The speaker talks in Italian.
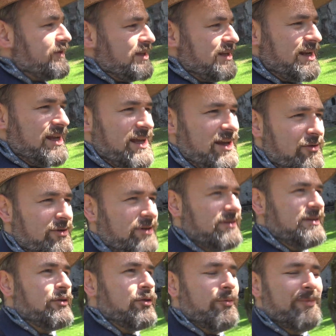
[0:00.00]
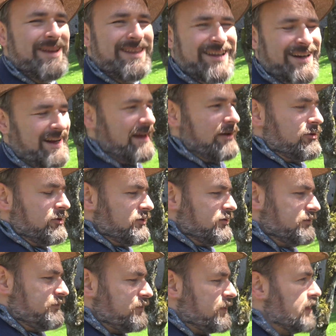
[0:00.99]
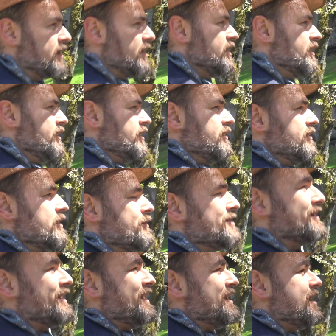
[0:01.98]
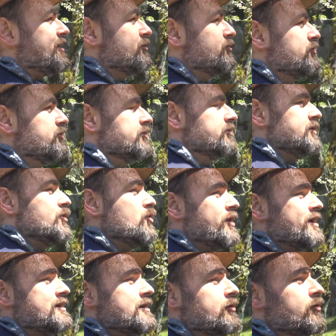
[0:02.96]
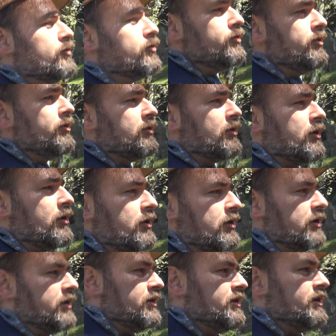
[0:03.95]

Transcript: vedere è un antico mitreo. Mitrei erano dei luoghi di culto